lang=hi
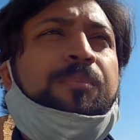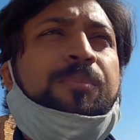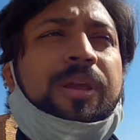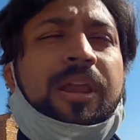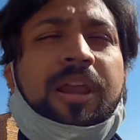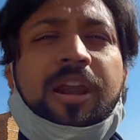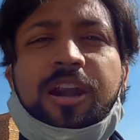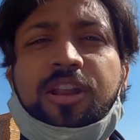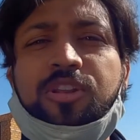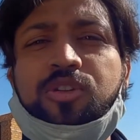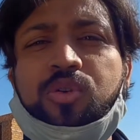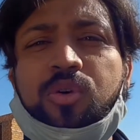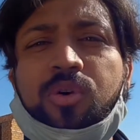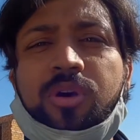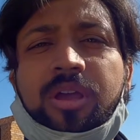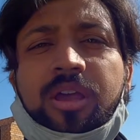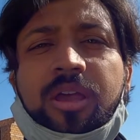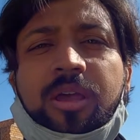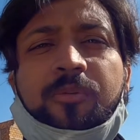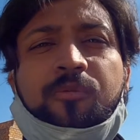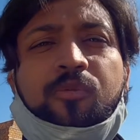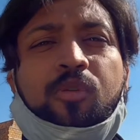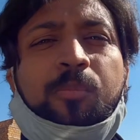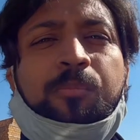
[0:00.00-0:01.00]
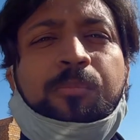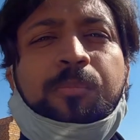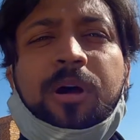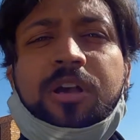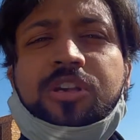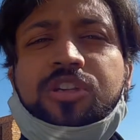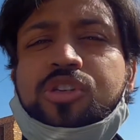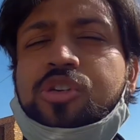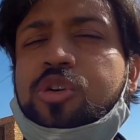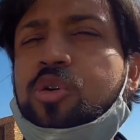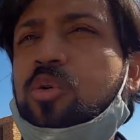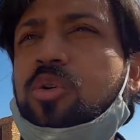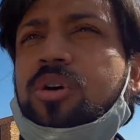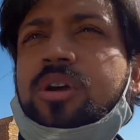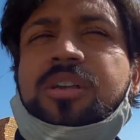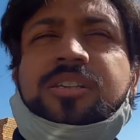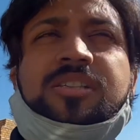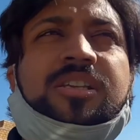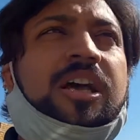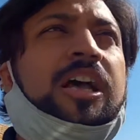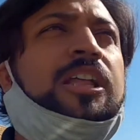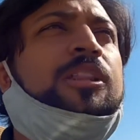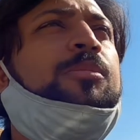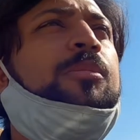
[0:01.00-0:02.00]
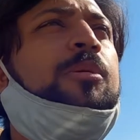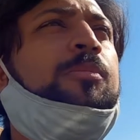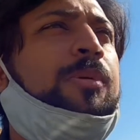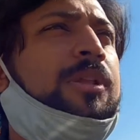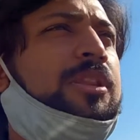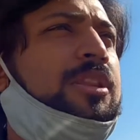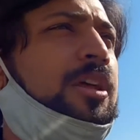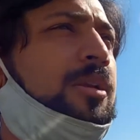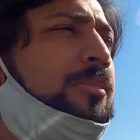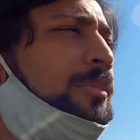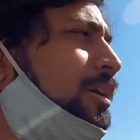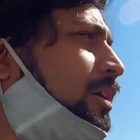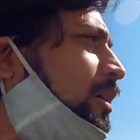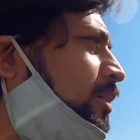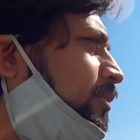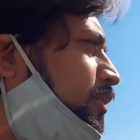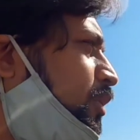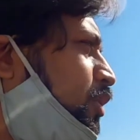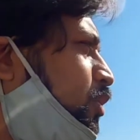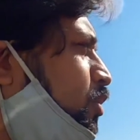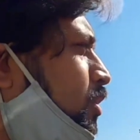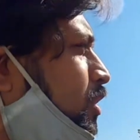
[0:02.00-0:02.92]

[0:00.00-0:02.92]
पेड़ जो हैं वो पक्षियों के साथ में पत्थर में कन्वर्ट